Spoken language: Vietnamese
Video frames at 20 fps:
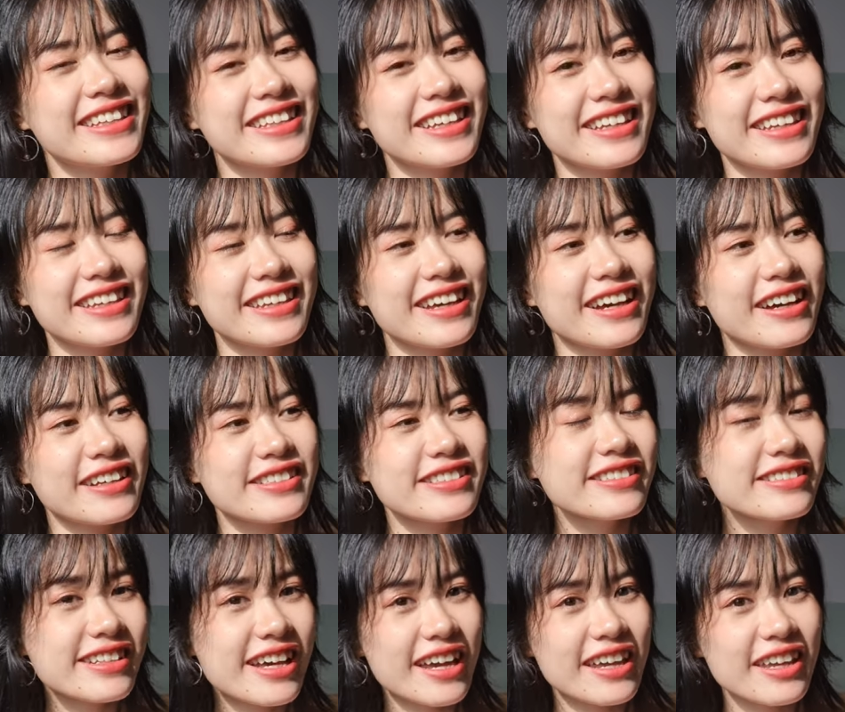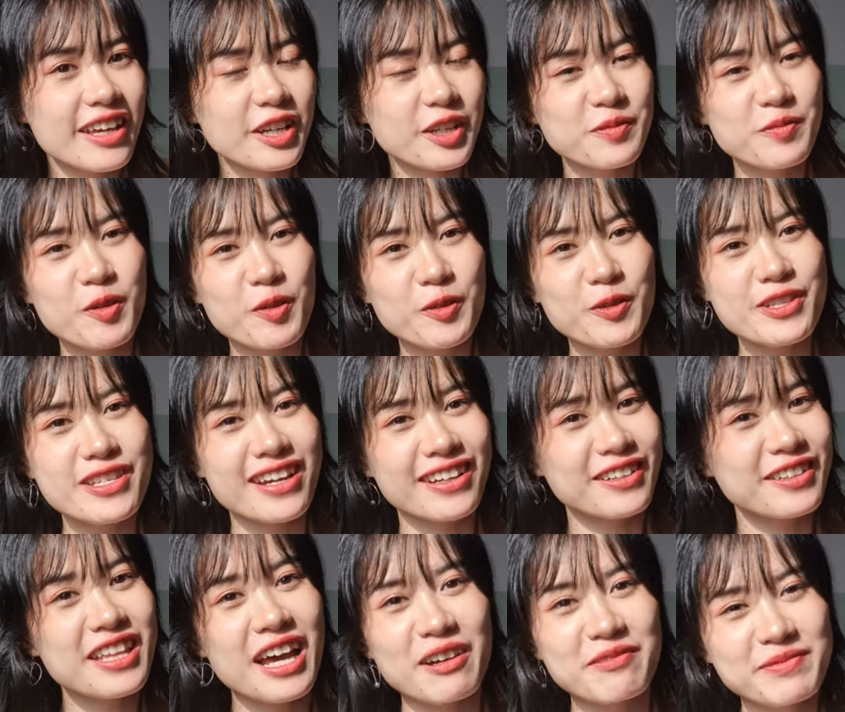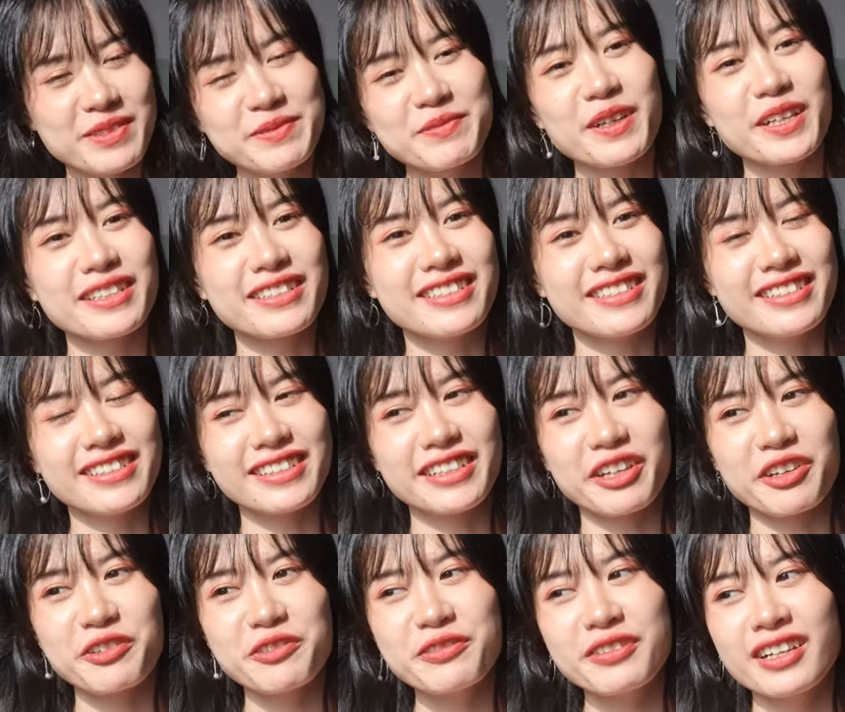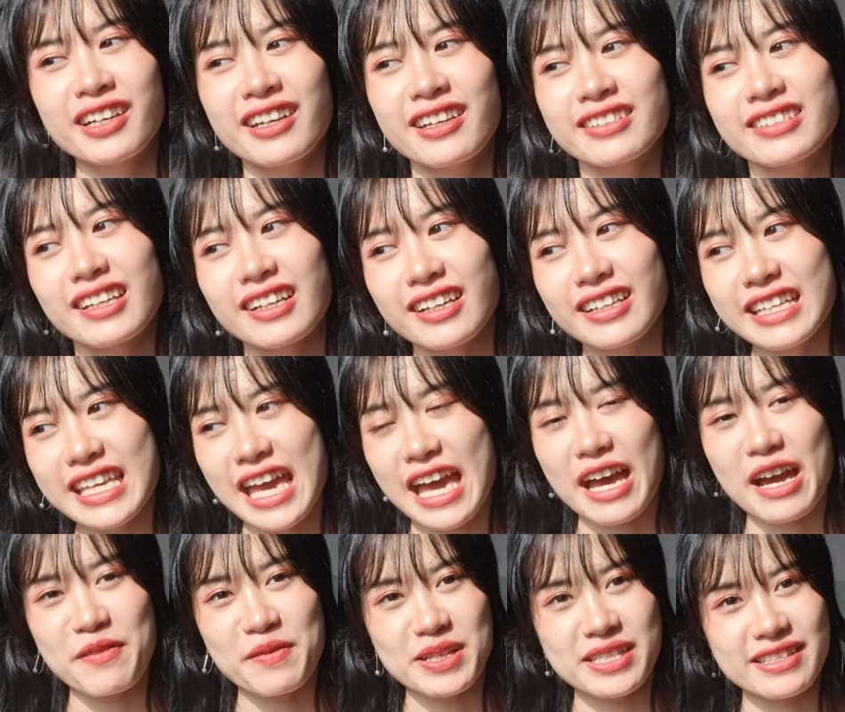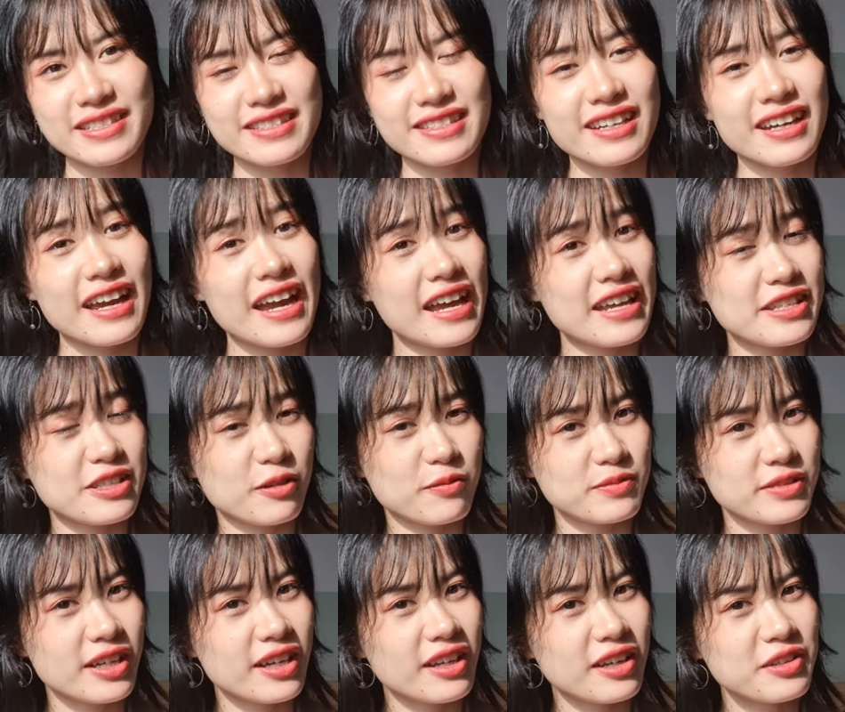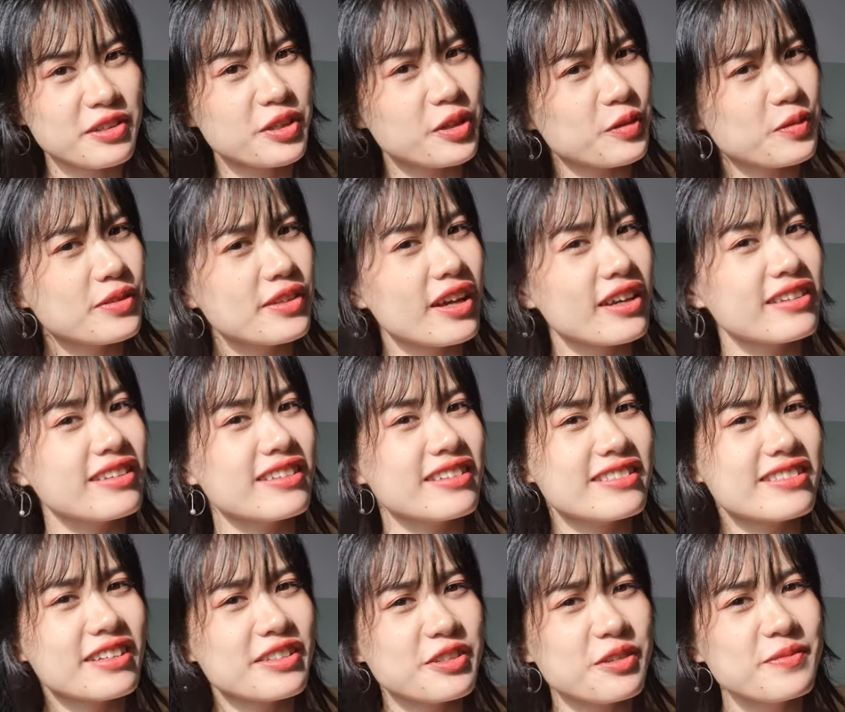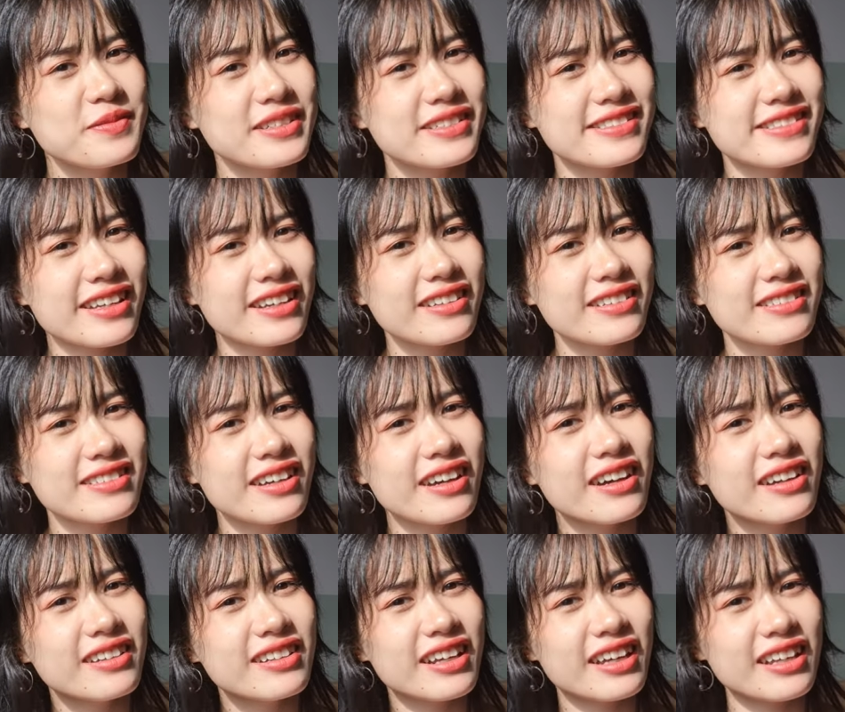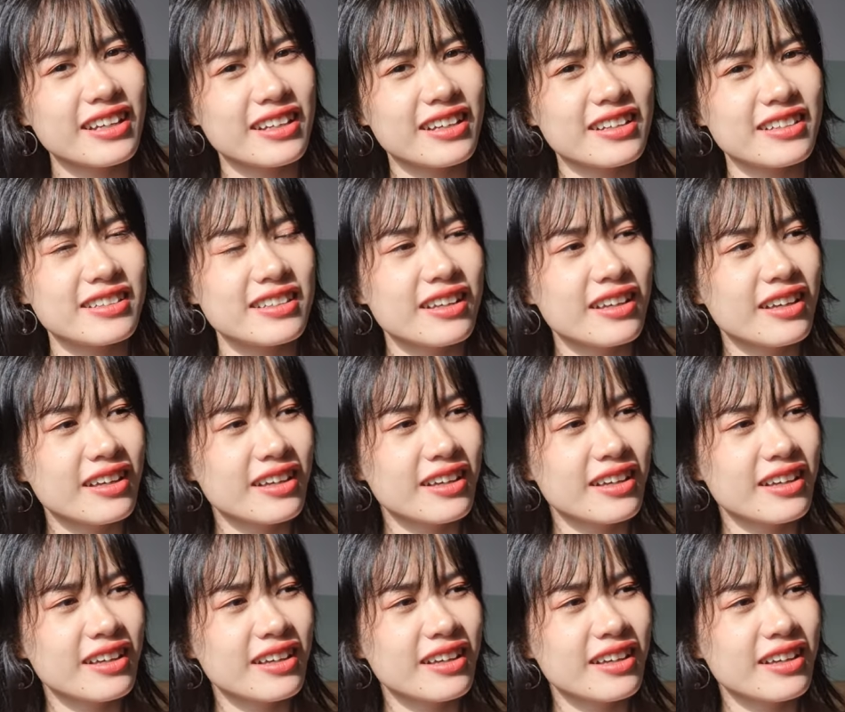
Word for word: thì uh, trước đây á, môi của chân nó thâm lắm mọi người kiểu chân ở nhà mà chị chân hay chọc chân lấy kiểu chân nhìn chân giống như xác chết hay là